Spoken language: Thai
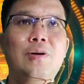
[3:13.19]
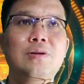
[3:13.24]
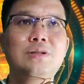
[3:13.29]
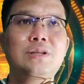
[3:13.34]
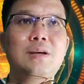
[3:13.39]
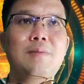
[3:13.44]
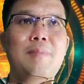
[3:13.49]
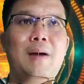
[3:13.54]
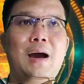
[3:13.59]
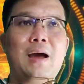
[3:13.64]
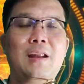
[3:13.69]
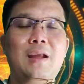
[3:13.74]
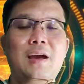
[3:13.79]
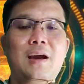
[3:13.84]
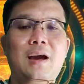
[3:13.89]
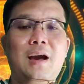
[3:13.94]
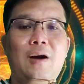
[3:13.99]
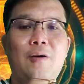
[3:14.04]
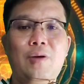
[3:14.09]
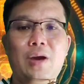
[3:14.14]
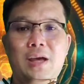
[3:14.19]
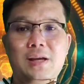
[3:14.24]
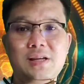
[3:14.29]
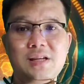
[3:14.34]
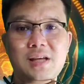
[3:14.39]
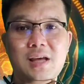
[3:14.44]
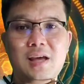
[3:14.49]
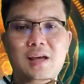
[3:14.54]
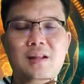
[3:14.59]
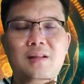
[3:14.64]
ชิบะเนี่ยเข้า
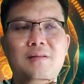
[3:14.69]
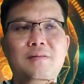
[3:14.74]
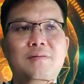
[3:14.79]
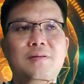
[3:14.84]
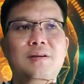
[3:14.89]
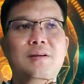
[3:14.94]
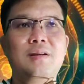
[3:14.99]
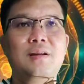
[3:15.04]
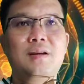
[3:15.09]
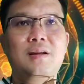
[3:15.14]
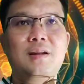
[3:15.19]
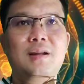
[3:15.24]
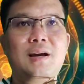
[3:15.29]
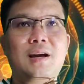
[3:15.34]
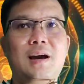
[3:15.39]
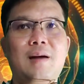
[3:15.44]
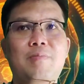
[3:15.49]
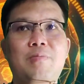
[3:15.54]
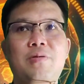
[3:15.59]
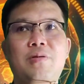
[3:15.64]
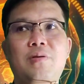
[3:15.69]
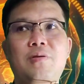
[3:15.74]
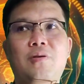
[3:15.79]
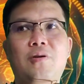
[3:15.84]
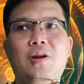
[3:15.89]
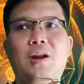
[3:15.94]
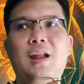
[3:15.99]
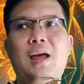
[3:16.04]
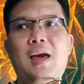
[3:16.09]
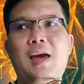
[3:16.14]
Exchange นะครับค
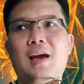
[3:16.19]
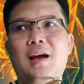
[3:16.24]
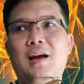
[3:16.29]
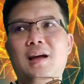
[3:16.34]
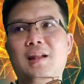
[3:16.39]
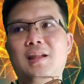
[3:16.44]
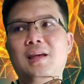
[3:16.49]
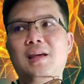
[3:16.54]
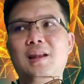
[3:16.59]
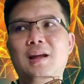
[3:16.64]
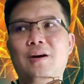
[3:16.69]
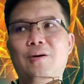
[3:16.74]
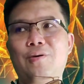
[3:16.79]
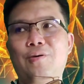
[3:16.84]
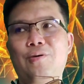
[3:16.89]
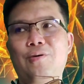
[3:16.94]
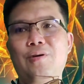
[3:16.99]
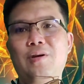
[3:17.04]
นแรกอะ่ะที่เรา